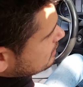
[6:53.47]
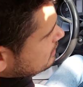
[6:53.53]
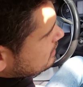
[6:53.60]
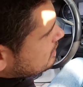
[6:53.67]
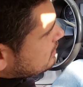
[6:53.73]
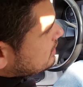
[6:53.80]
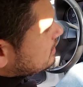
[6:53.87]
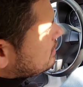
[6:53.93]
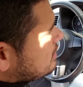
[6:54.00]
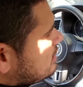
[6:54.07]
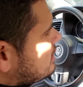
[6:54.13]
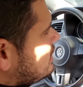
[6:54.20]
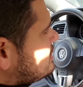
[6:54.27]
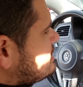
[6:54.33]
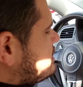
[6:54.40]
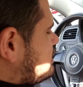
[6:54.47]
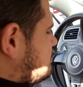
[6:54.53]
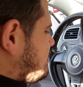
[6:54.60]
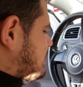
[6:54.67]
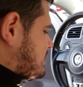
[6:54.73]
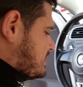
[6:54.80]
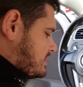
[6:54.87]
O.
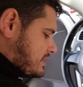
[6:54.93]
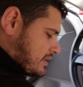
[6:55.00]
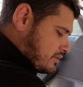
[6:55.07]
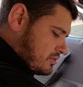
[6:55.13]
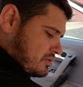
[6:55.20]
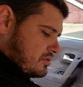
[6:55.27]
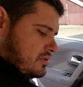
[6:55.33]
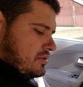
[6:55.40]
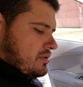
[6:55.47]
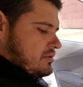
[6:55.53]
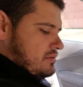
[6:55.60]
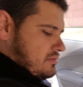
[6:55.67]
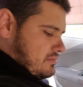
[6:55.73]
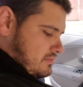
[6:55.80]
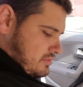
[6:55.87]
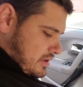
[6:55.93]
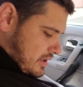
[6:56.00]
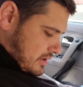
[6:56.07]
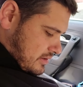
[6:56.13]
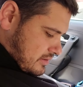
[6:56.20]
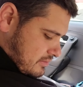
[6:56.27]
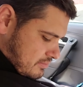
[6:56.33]
Lastik basınç sensörü Allah.
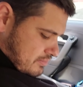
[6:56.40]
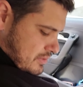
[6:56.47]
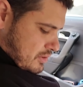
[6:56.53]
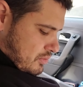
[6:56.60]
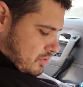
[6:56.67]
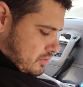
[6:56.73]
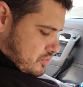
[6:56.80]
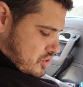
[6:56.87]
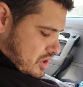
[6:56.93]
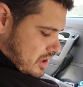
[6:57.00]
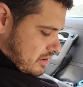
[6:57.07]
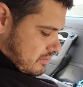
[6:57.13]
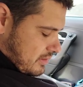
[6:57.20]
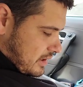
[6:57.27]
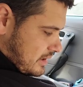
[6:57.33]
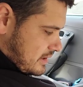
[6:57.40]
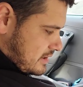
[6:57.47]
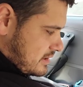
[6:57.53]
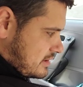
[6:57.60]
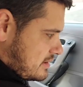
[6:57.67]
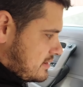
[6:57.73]
var. Bir kolçağı var.